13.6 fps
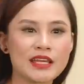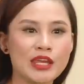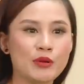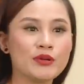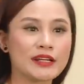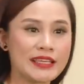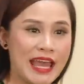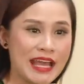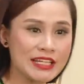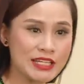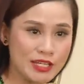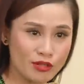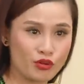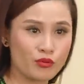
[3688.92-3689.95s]
sẽ hiểu được giá
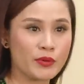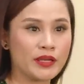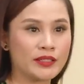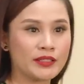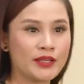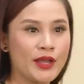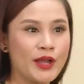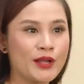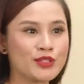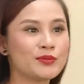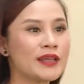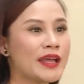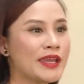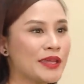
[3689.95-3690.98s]
trị của mình.
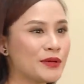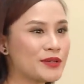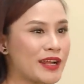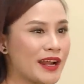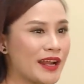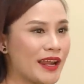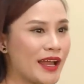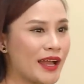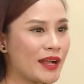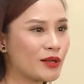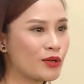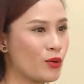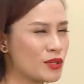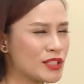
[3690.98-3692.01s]
Chúng ta hiểu rằng là
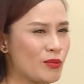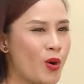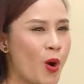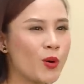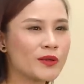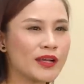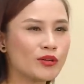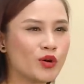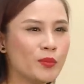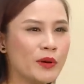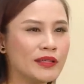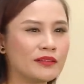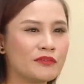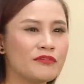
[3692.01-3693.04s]
cuộc sống hôn nhân của
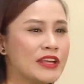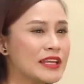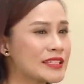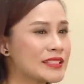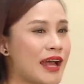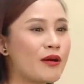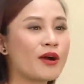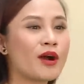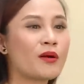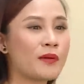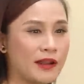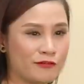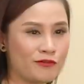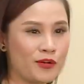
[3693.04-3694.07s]
mình vì sao
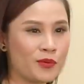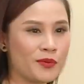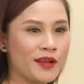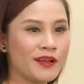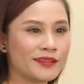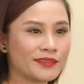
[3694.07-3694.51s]
không hạnh phúc,